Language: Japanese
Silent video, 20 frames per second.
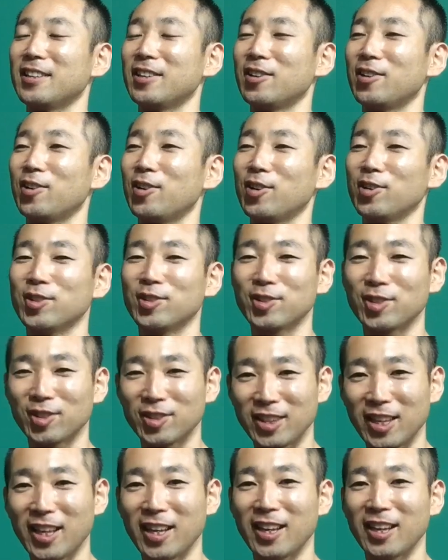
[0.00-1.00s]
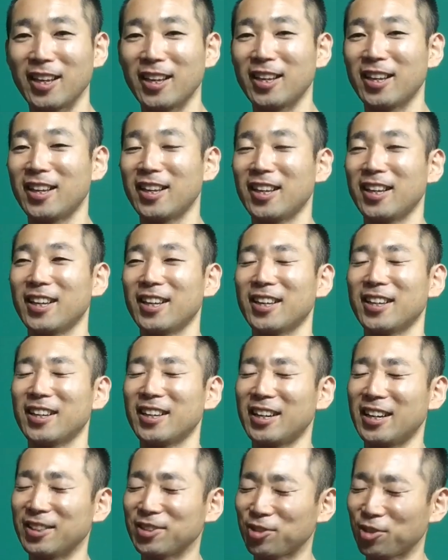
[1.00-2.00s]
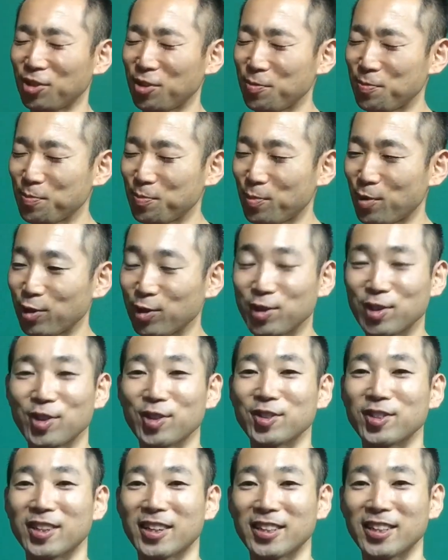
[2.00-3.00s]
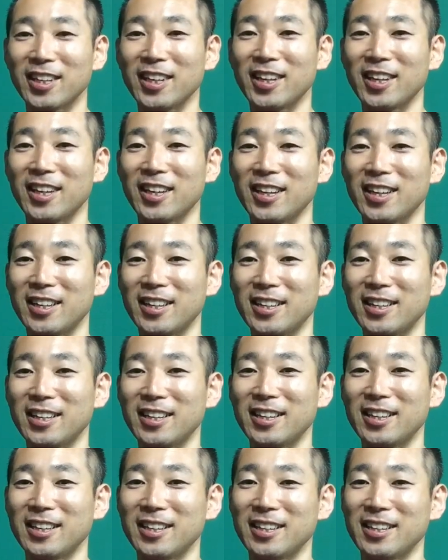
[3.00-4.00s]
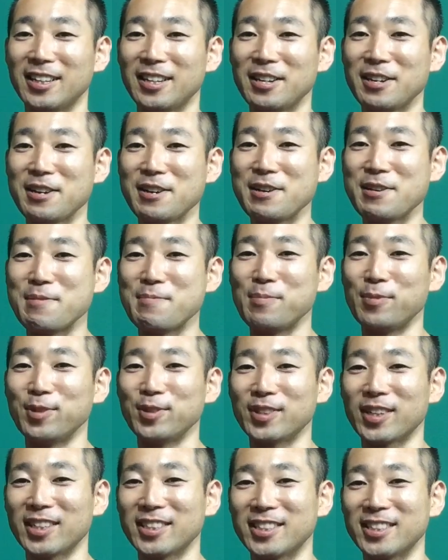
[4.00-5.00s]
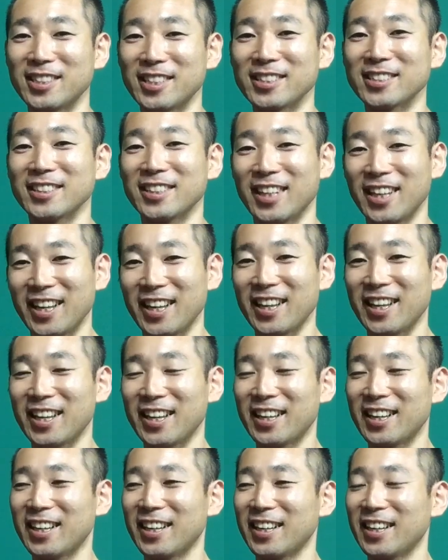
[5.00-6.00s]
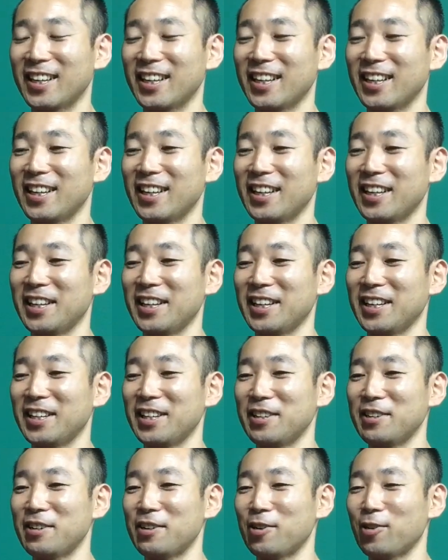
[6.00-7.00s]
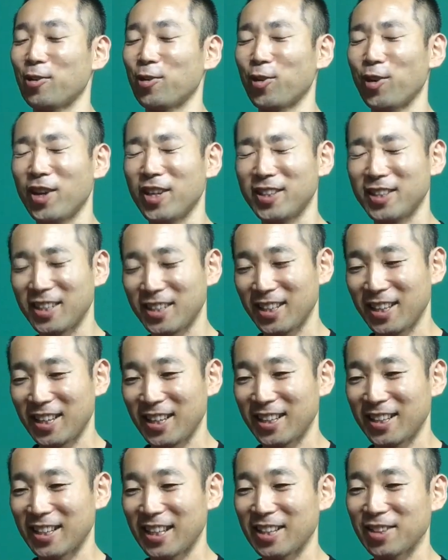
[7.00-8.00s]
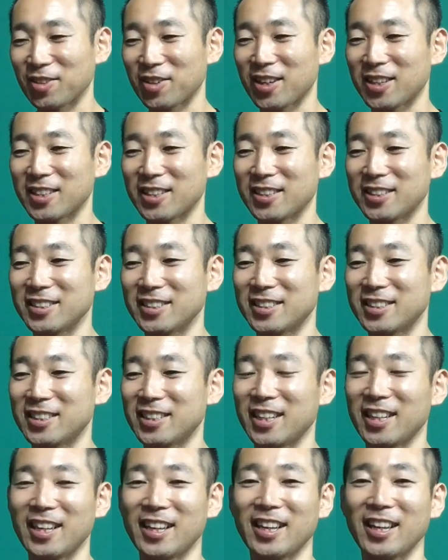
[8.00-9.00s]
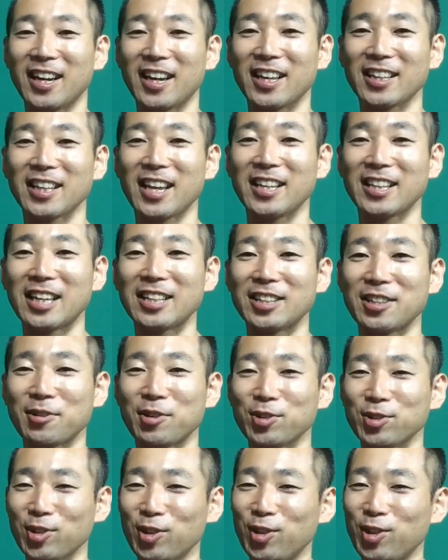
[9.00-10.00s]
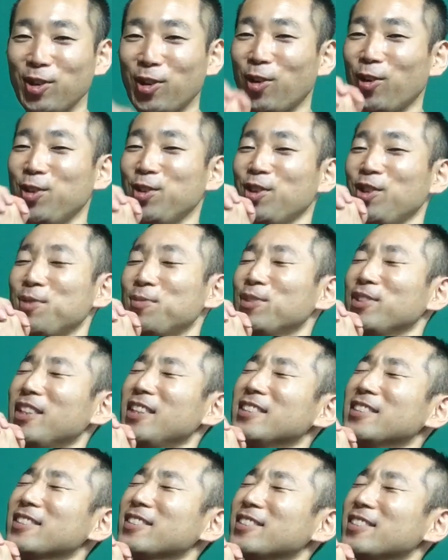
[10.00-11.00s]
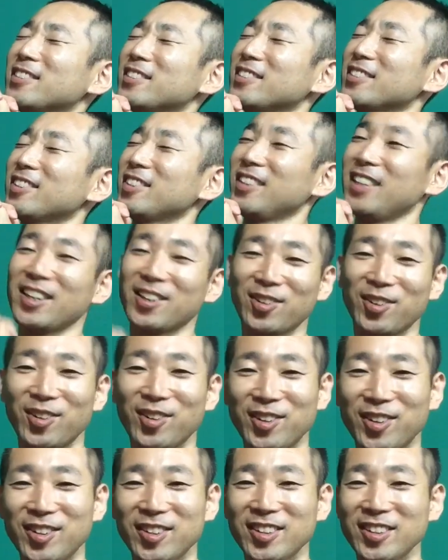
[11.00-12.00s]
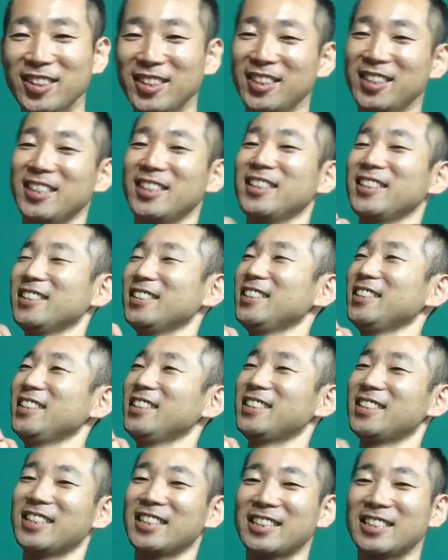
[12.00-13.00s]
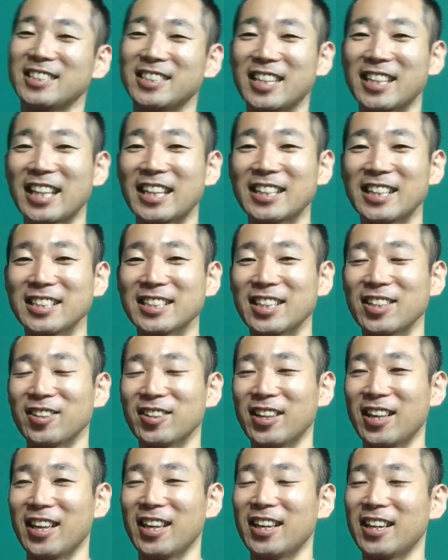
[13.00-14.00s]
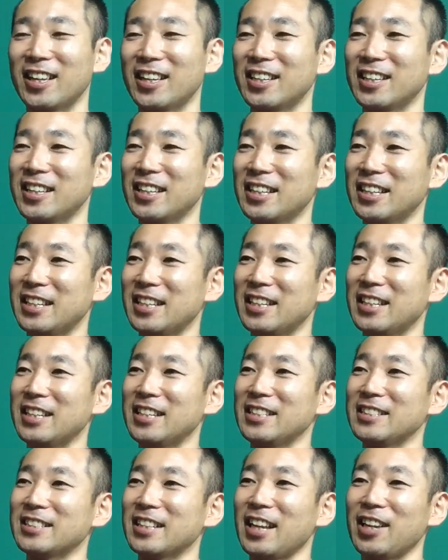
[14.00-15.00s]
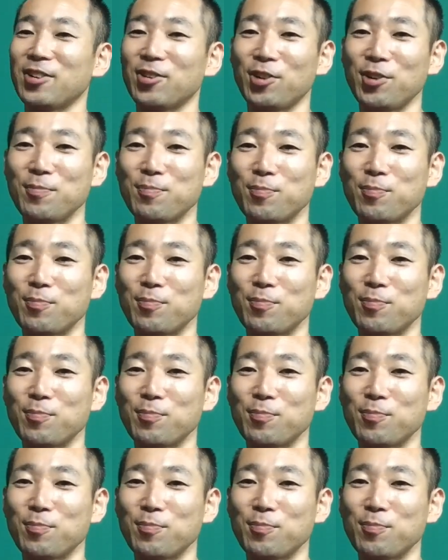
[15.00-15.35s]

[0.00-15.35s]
本当ねあと一本っていうのがね難しいですね。応援でねなんとかしてあげたいなって本当お祈りもねずっとねこうしてたんですけどね最後1